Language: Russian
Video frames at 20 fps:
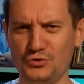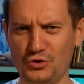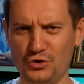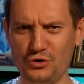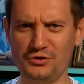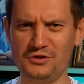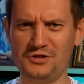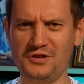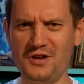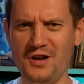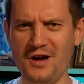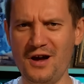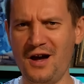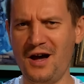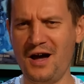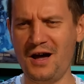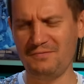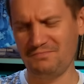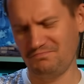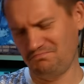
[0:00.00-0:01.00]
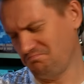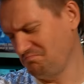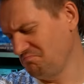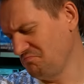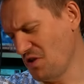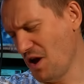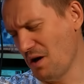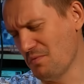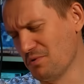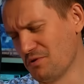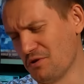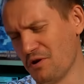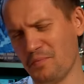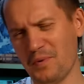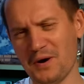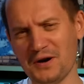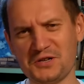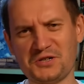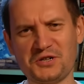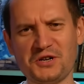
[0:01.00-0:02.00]
Друзья, добро
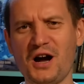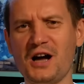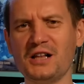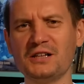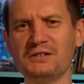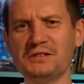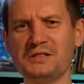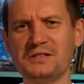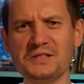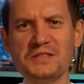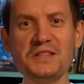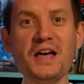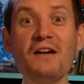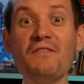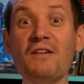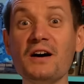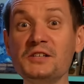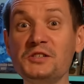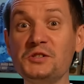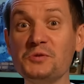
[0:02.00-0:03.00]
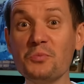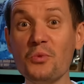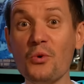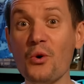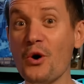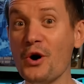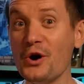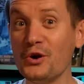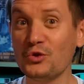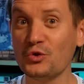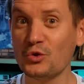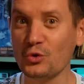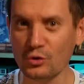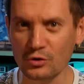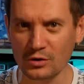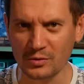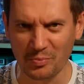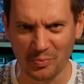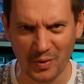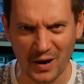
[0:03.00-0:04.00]
пожаловать на восьмой
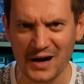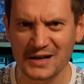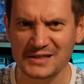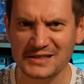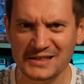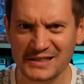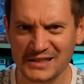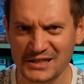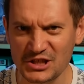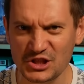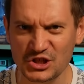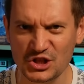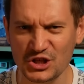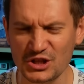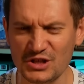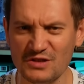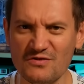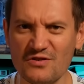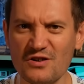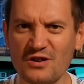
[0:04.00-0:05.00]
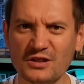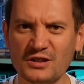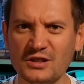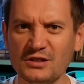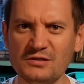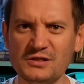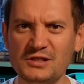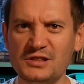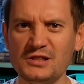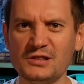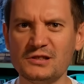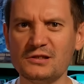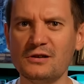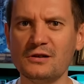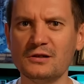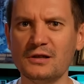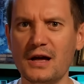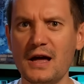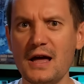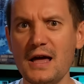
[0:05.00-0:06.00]
тур пасты четвертого
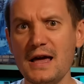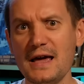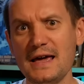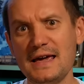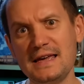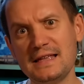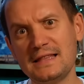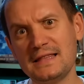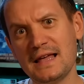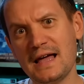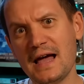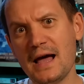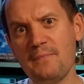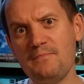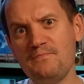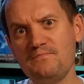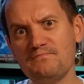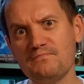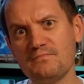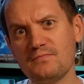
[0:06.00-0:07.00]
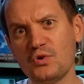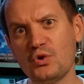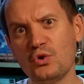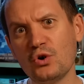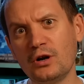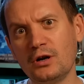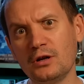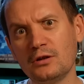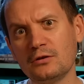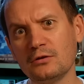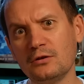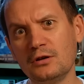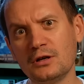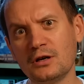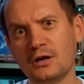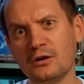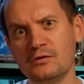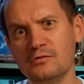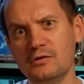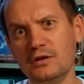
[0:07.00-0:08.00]
сезона. И да, горе
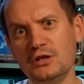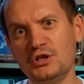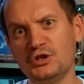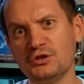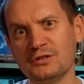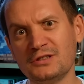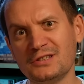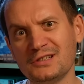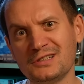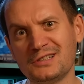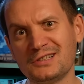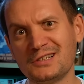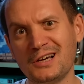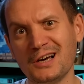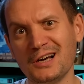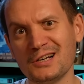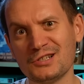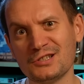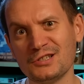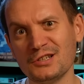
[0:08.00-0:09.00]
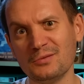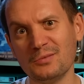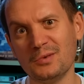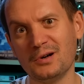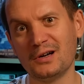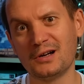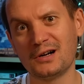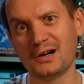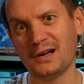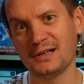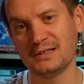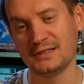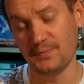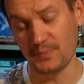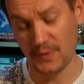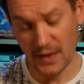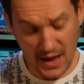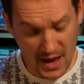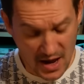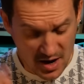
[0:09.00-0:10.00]
только увеличивается с каждым
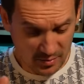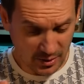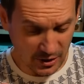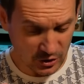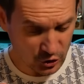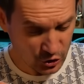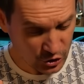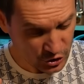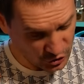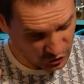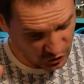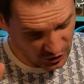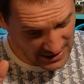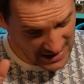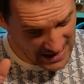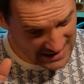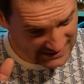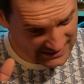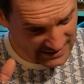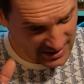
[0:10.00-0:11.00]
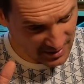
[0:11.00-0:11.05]
разом. Про то, что я